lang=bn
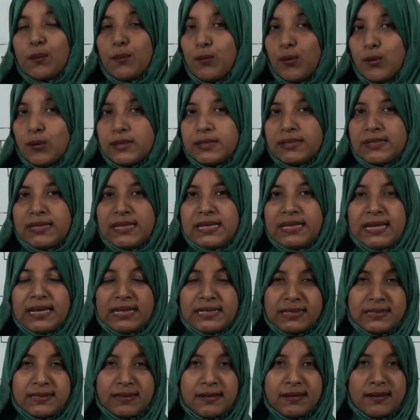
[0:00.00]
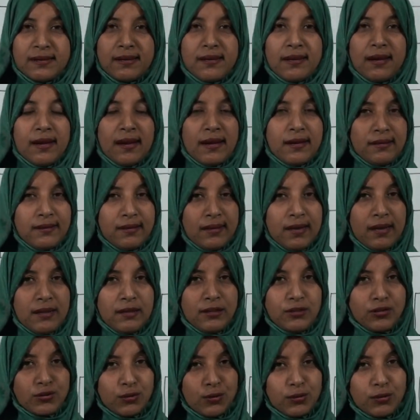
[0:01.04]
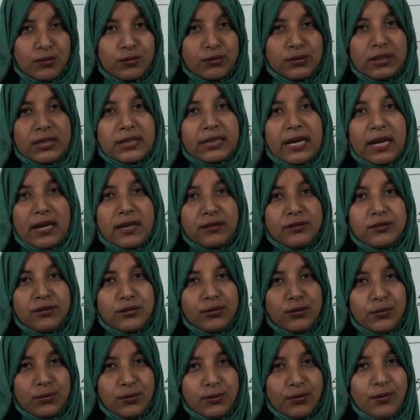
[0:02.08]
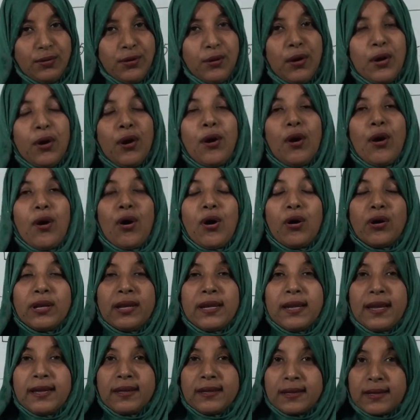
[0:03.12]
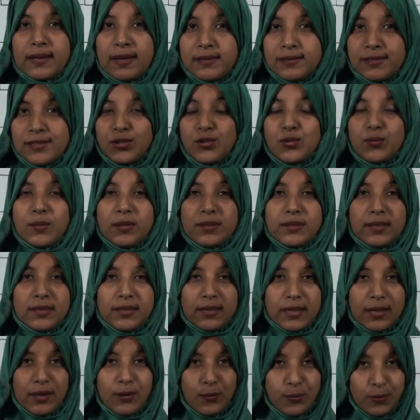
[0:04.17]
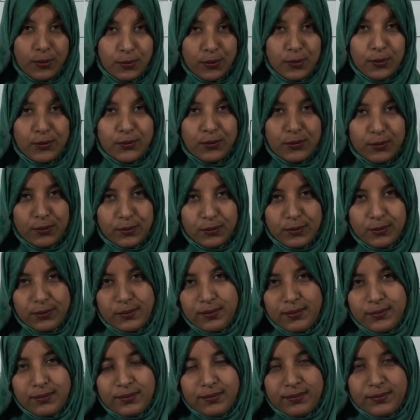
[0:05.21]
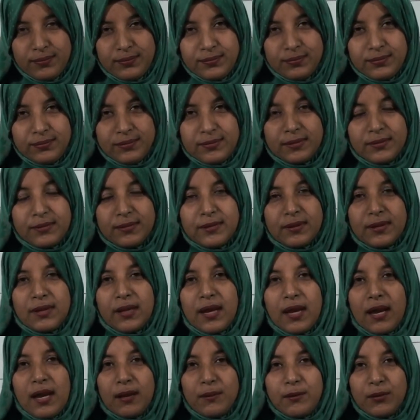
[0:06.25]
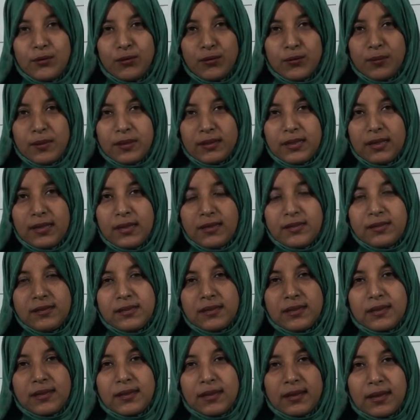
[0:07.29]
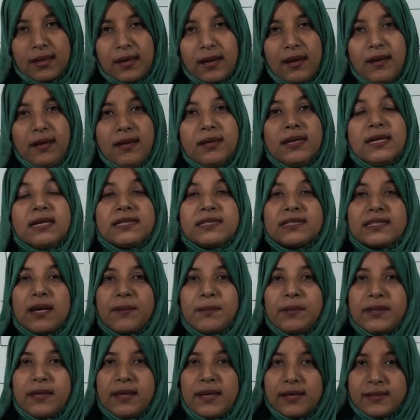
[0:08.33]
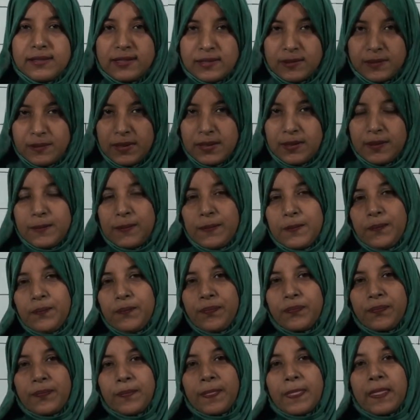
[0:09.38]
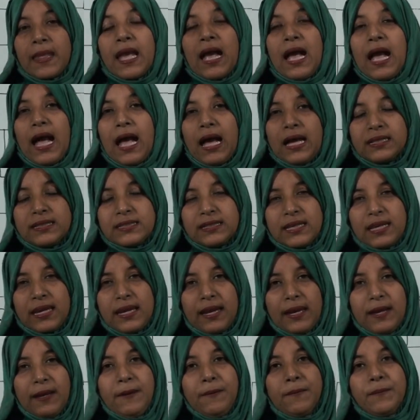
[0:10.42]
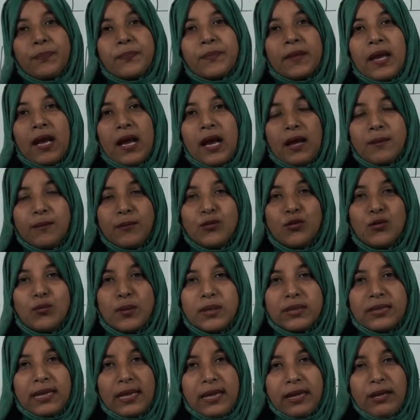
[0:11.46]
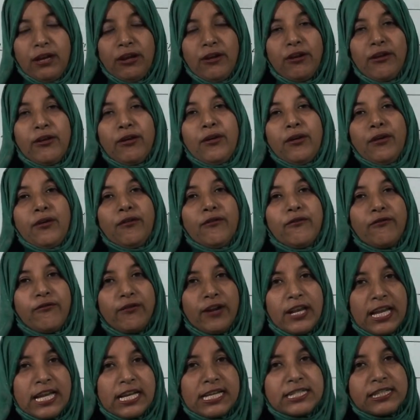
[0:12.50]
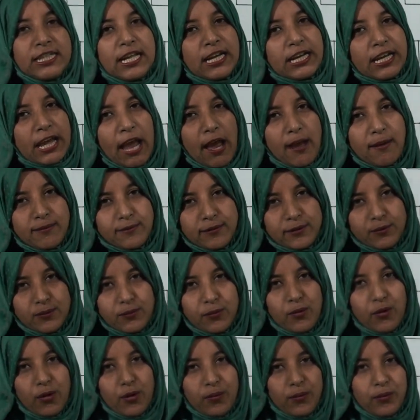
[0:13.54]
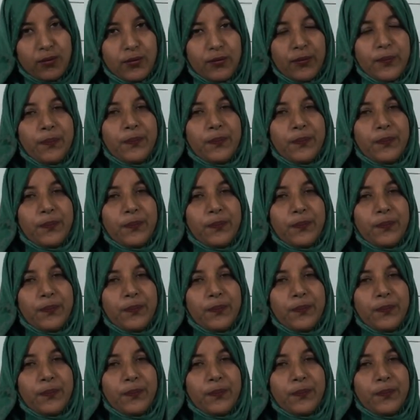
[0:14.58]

বনশ্রী ন্যাশনাল আইডিয়াল স্কুল কর্তৃক আয়োজিত অনলাইন ক্লাসে তোমাদেরকে অভিনন্দন আমি তোমাদের শিক্ষিকা সাবিনে আসমিন আজকে আমি তোমাদের ফিলিংস দ্য গ্যাপস পড়াবো